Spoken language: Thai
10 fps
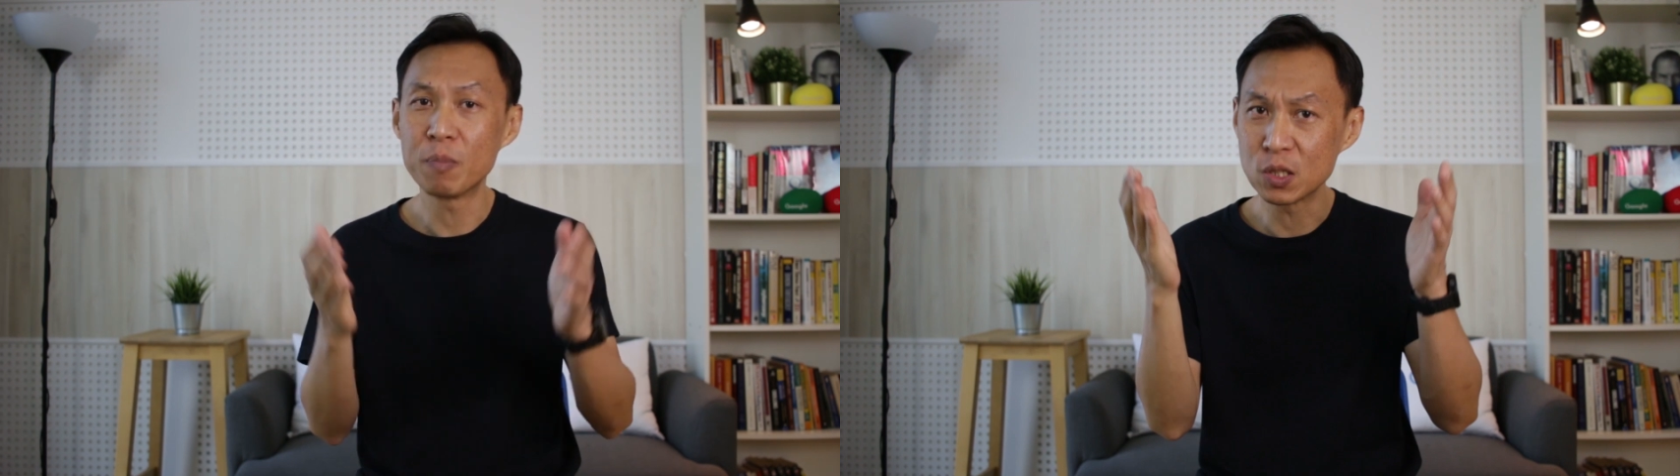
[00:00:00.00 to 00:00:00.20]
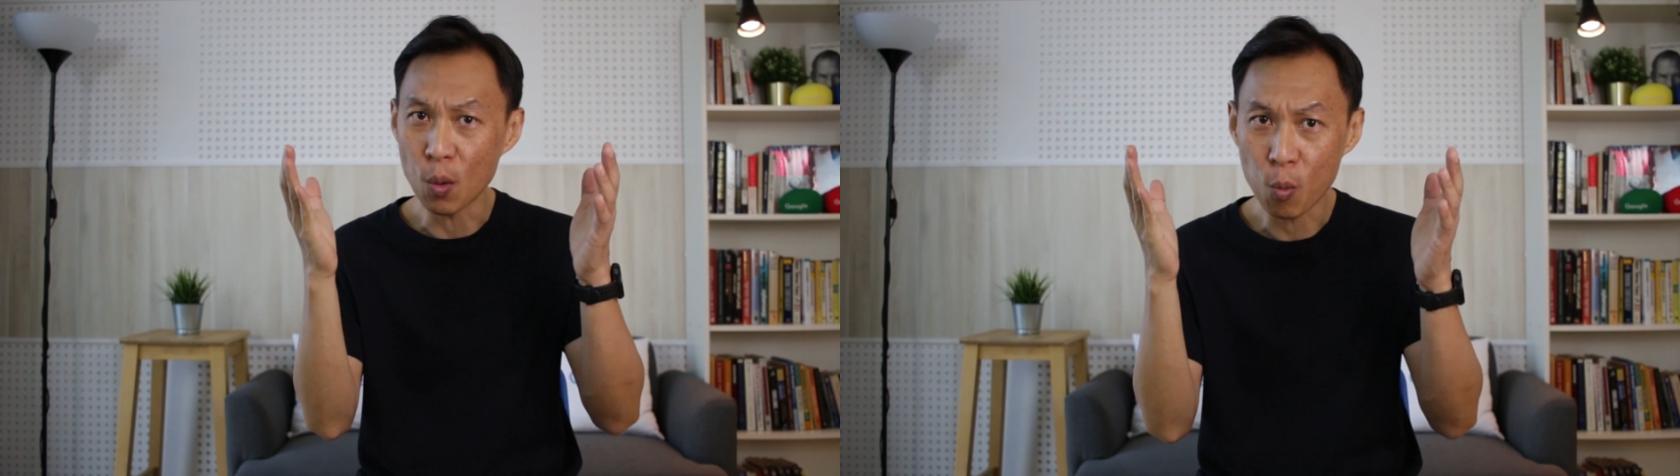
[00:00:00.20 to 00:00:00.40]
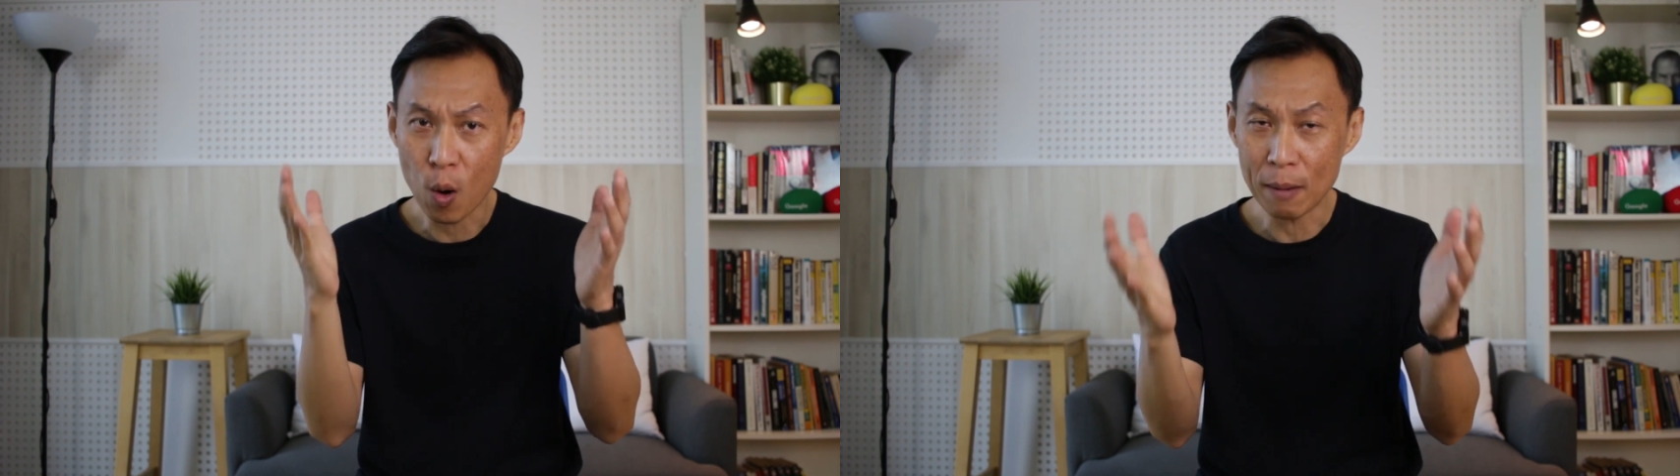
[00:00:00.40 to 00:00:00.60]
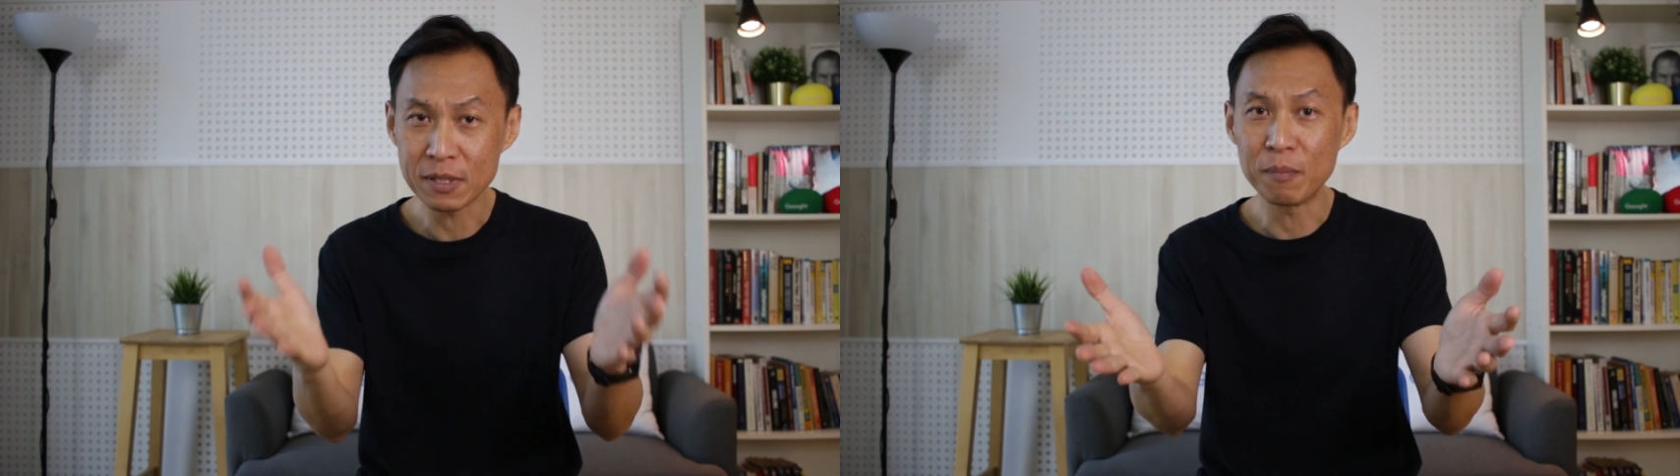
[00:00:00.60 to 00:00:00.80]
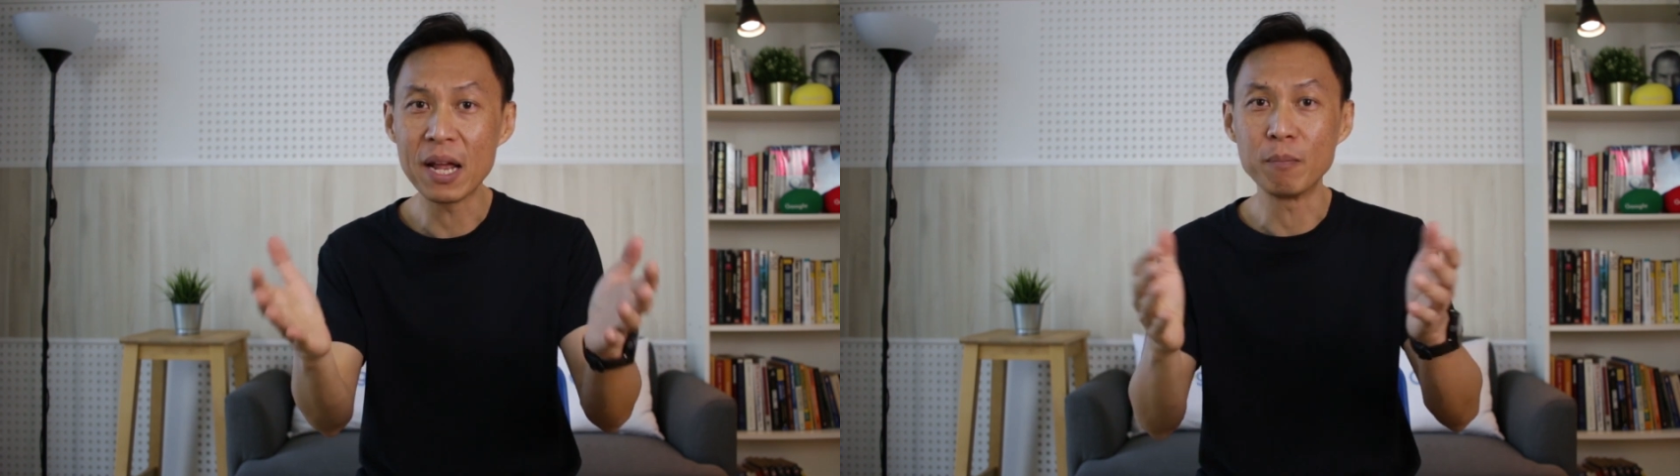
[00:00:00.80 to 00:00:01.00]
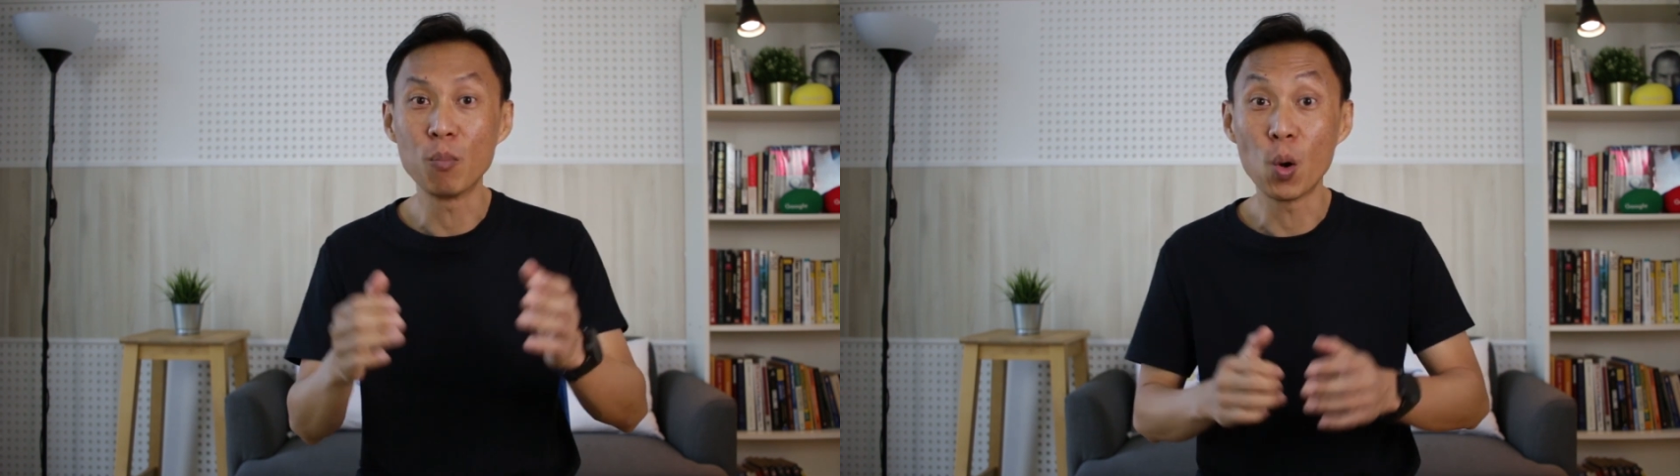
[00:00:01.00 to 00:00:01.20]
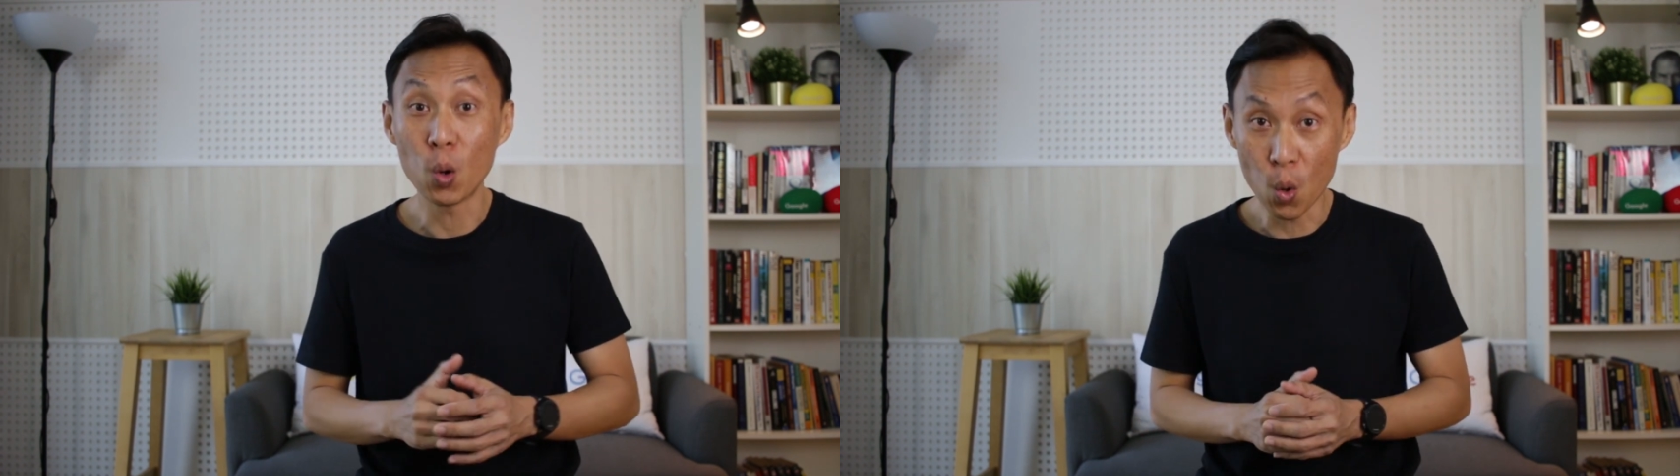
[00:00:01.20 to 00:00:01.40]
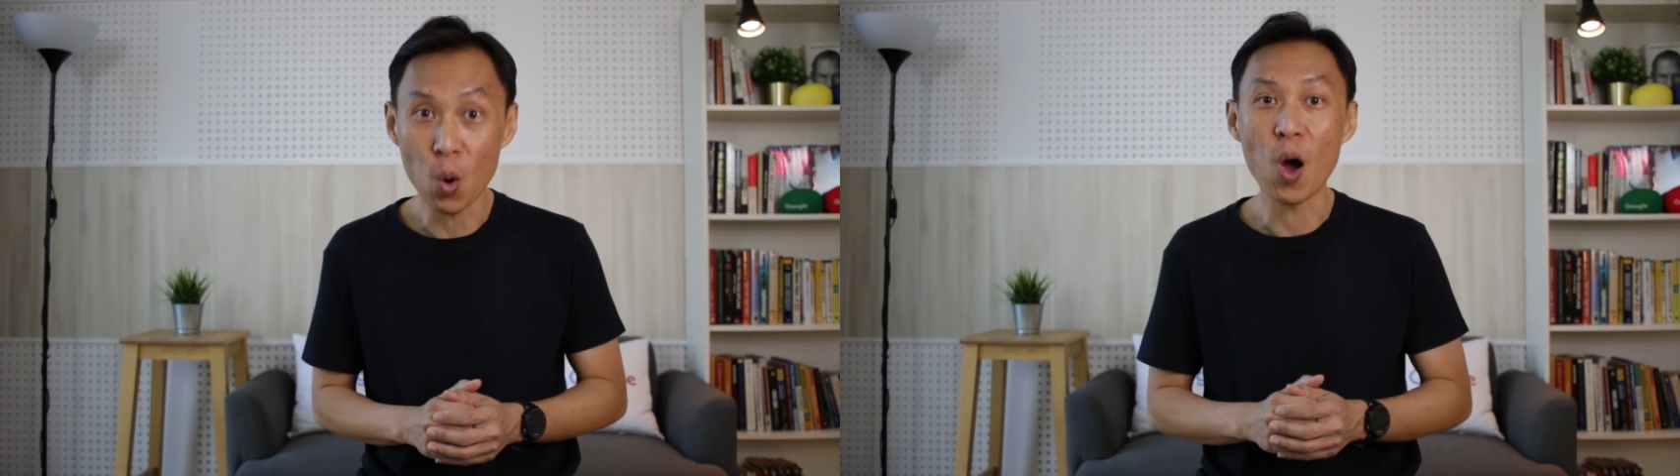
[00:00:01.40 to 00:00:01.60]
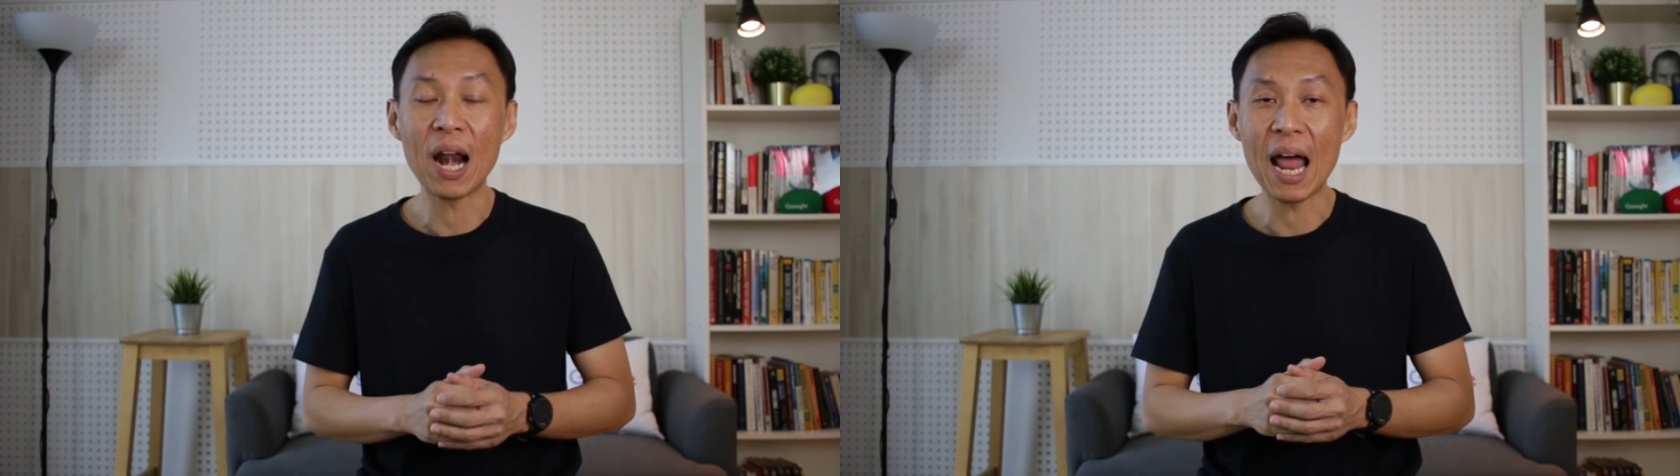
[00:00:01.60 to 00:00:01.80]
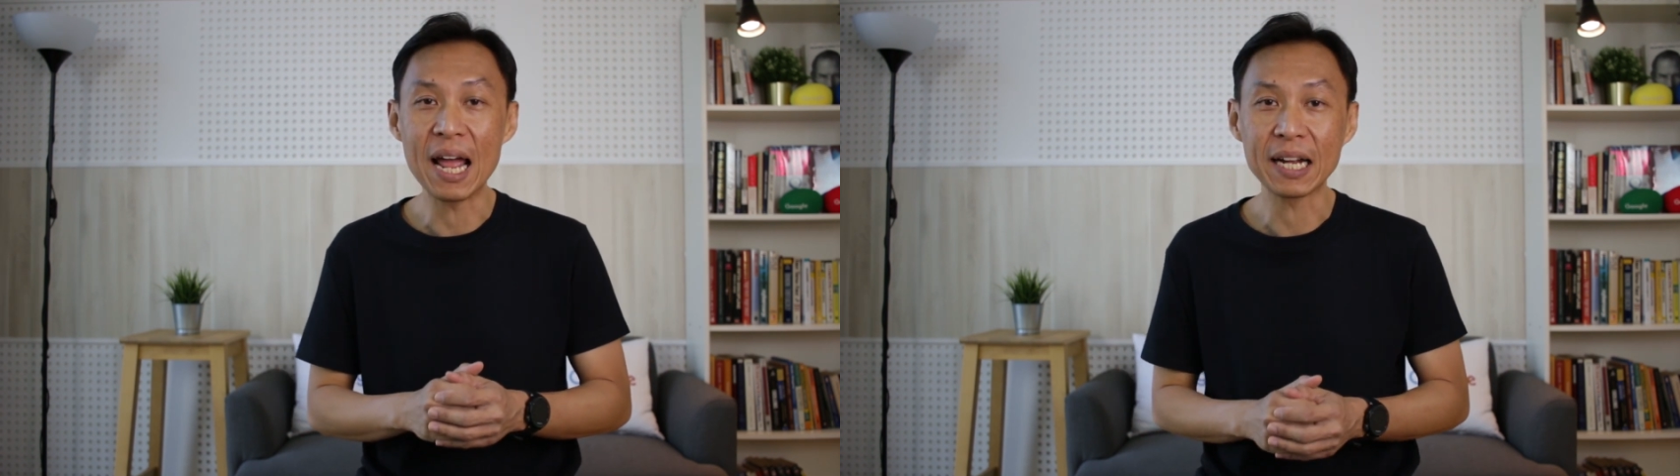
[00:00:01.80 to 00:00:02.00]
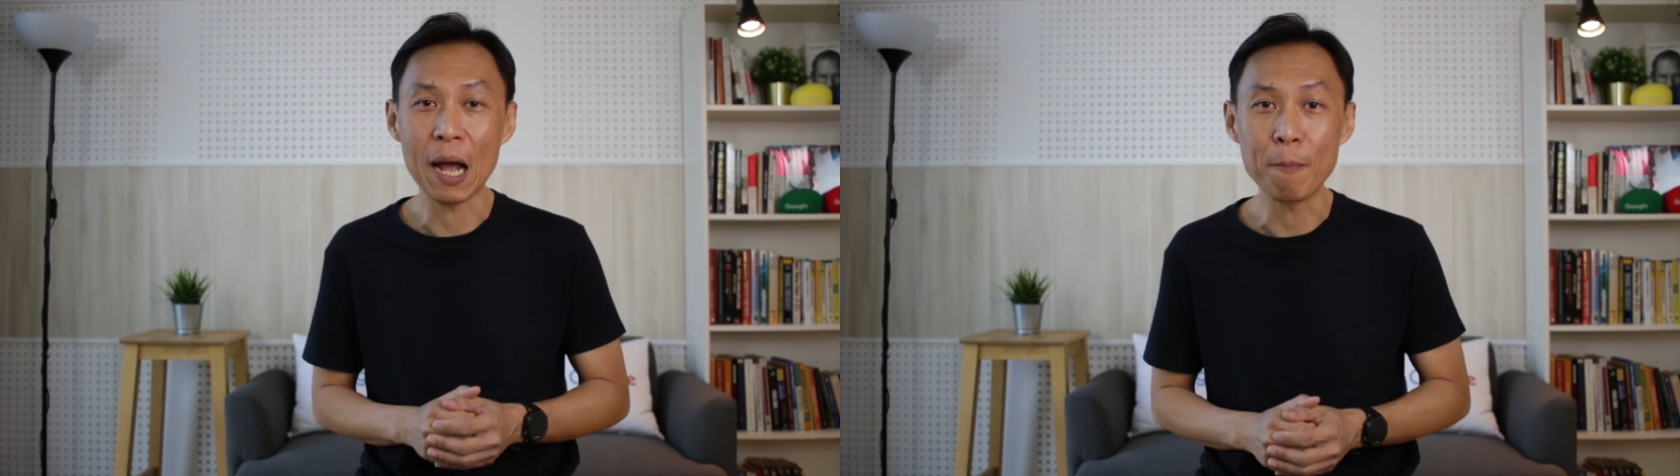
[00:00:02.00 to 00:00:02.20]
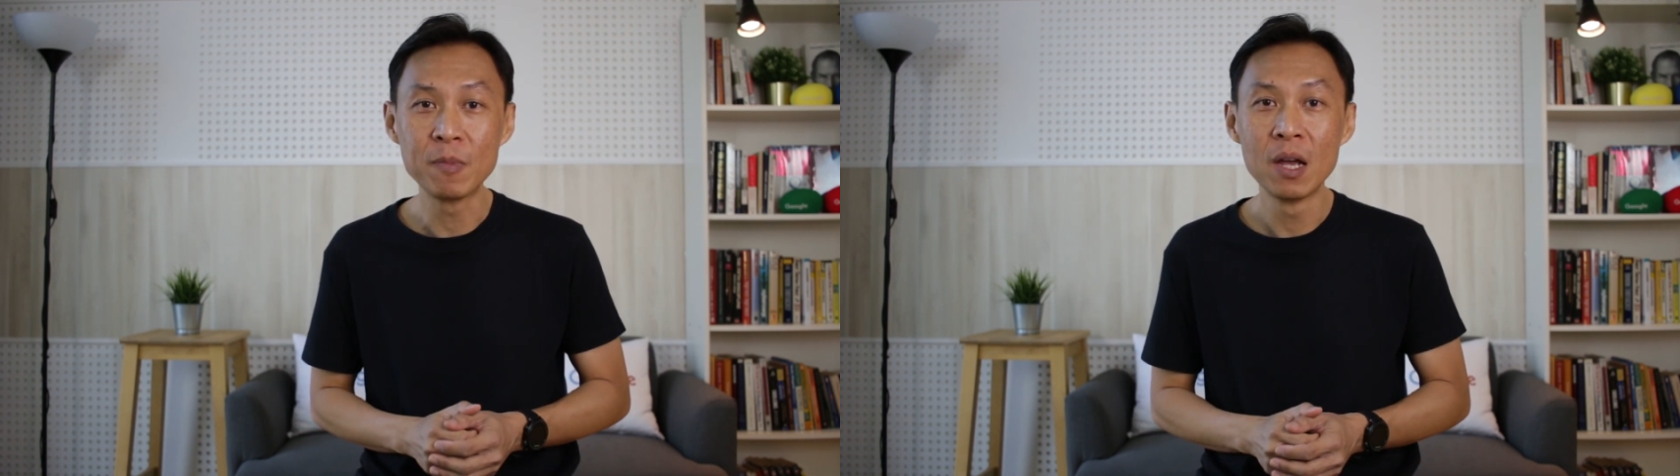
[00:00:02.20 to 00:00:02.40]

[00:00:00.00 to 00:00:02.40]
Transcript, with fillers: ประสบความสำเร็จบนโลกออนไลน์ครับ